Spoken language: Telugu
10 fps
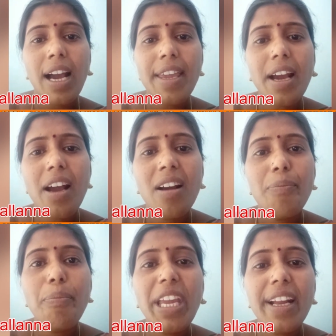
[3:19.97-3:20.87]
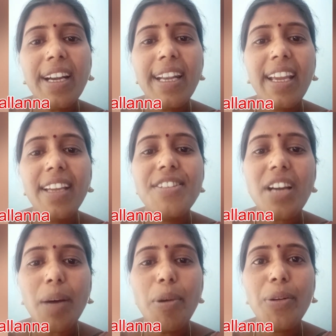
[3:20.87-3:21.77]
అయ్యా మీకంటే
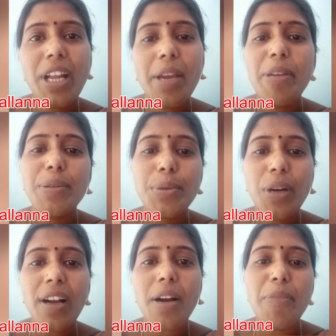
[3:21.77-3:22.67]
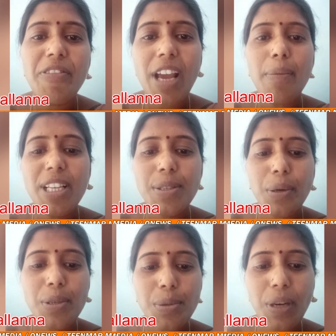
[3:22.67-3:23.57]
జాబ్లు ఉన్నాయి మీరు సుఖంగా మీ
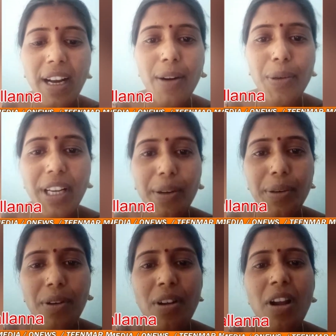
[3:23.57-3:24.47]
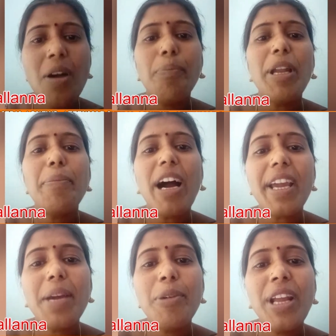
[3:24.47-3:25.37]
ఫ్యామిలీస్తో సుఖంగా ఉంటారు మరి
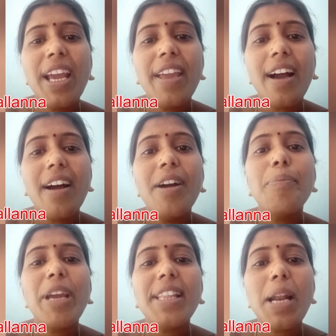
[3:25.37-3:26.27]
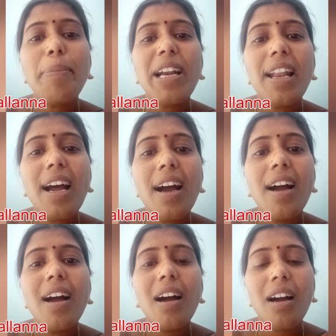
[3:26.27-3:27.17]
మాకేమున్నాయ్యా పేదల పట్ల
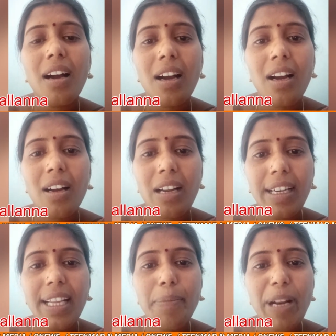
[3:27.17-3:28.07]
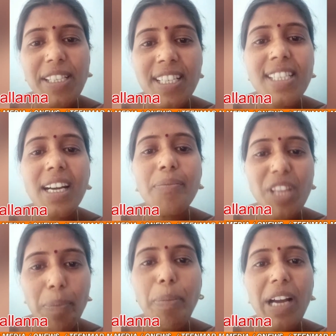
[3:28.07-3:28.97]
అంటే ప్రశ్నించడం
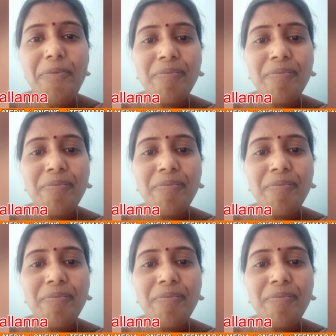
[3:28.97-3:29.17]
తప్ప